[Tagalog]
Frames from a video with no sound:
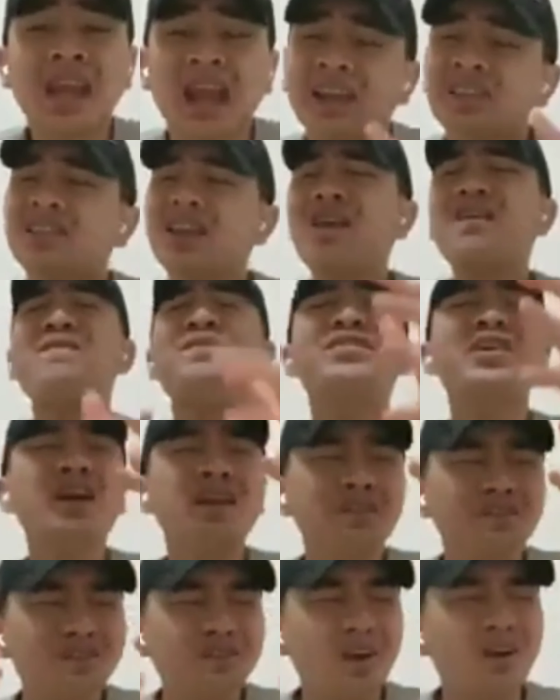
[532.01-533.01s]
and
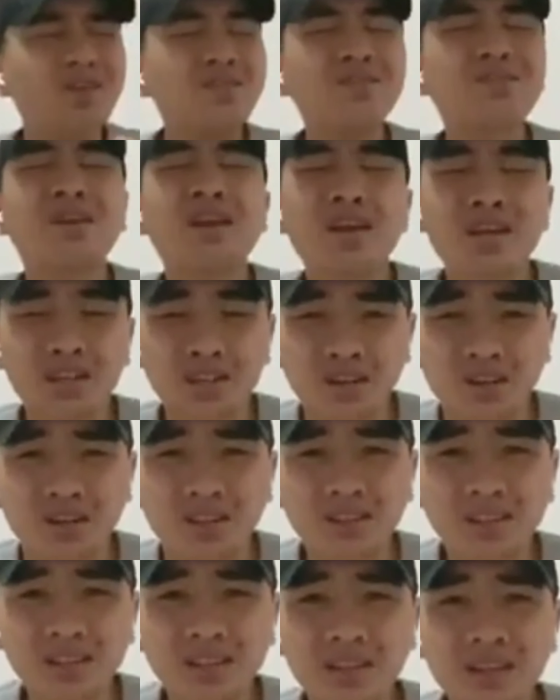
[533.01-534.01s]
different
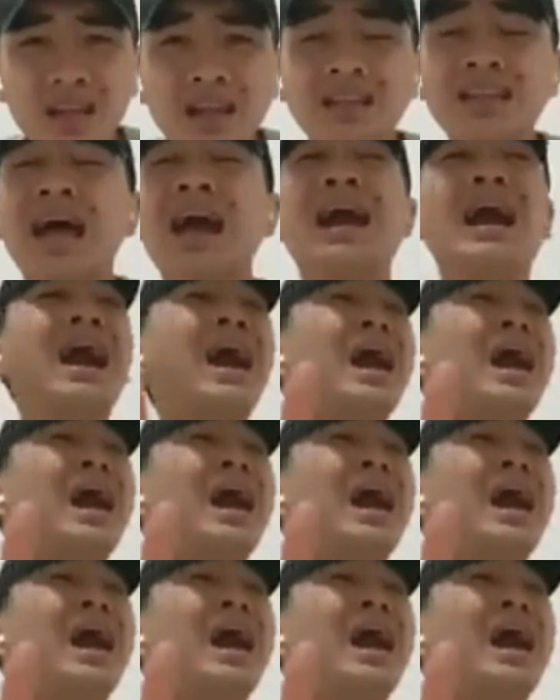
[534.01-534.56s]
foundations na ang